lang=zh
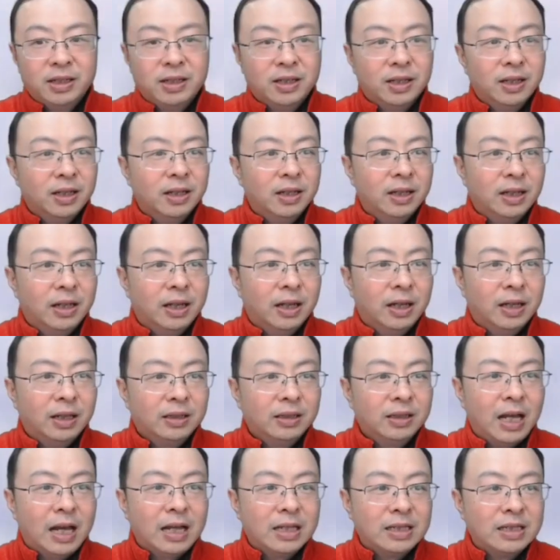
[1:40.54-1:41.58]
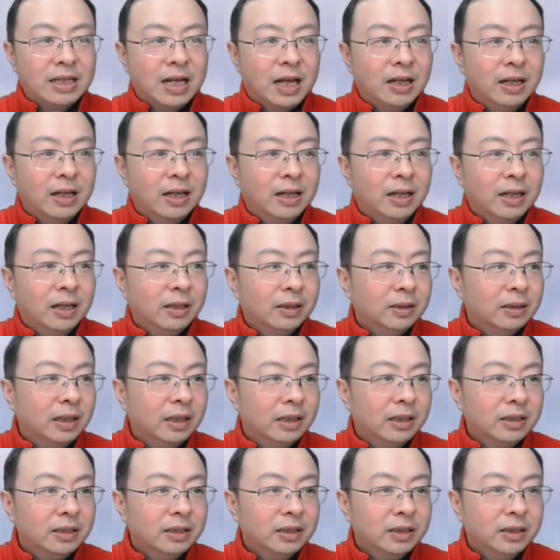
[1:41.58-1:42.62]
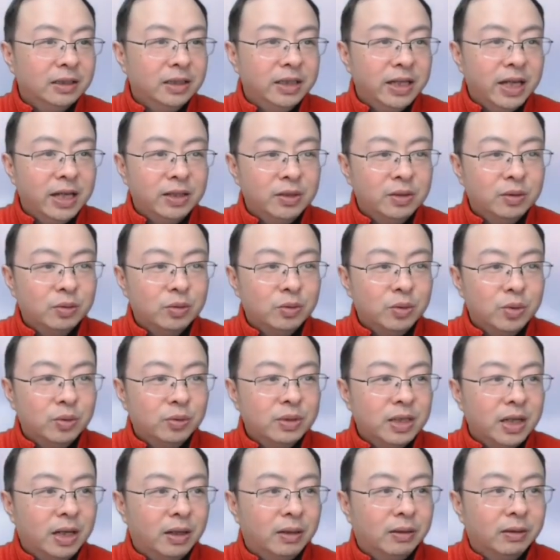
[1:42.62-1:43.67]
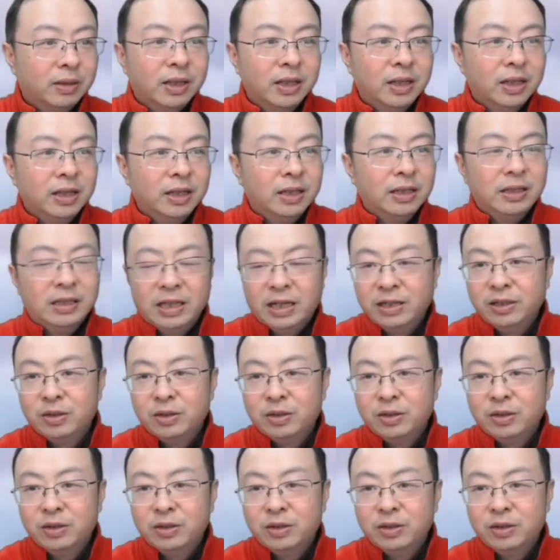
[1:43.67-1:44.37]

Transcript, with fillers: 的啊大家啊，他是研究宗教的、研